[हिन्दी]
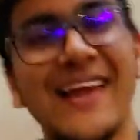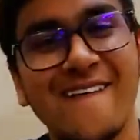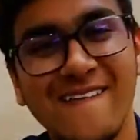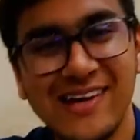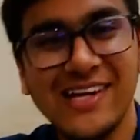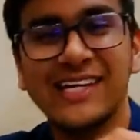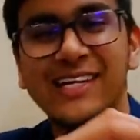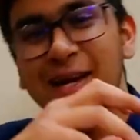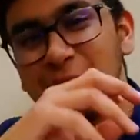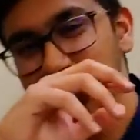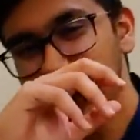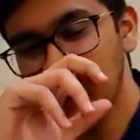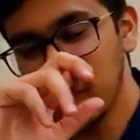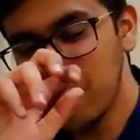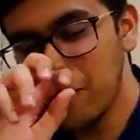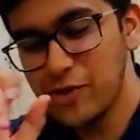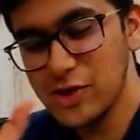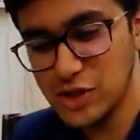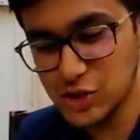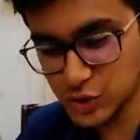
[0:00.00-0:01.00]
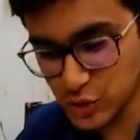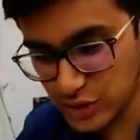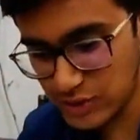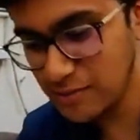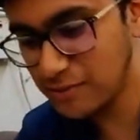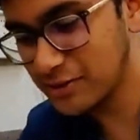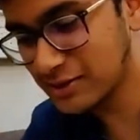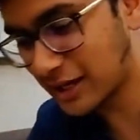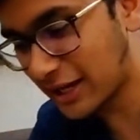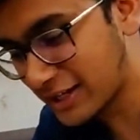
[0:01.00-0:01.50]
इलेवन ले लिया अभी तुम्हें पूरी स्टोरी
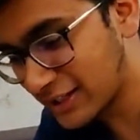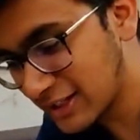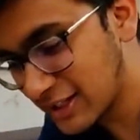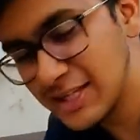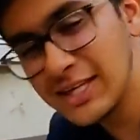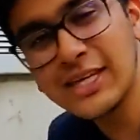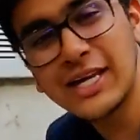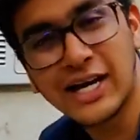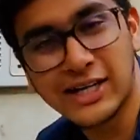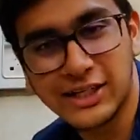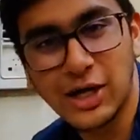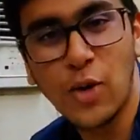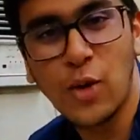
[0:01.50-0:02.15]
भी बताएंगे कि क्या